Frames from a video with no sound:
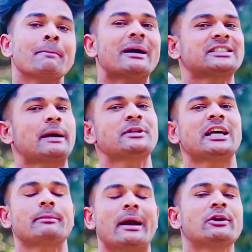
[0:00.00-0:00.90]
पर सबसे
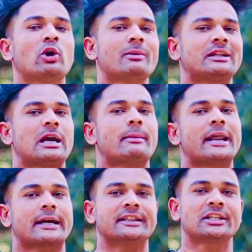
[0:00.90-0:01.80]
ज़्यादा मेन रोल निभाते हैं
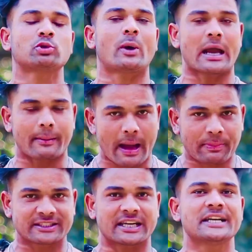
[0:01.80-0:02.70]
हमारे कंधे तो भाई हम
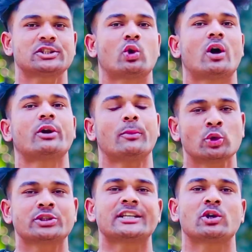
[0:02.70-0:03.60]
आपका शरीर चौड़ा होना
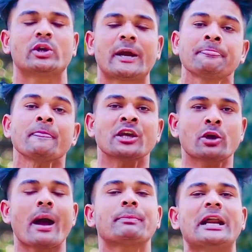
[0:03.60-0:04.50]
बहुत ही जरूरी है कि
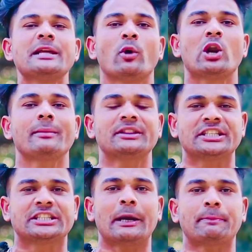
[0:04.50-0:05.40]
आप गली मोहल्ले में टी
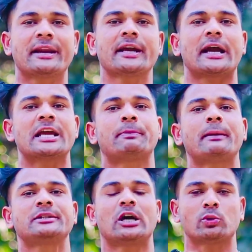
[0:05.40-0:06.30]
शर्ट पहन के कहीं पर
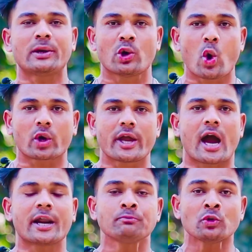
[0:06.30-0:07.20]
भी जाओ तो भाई लोग कहीं यार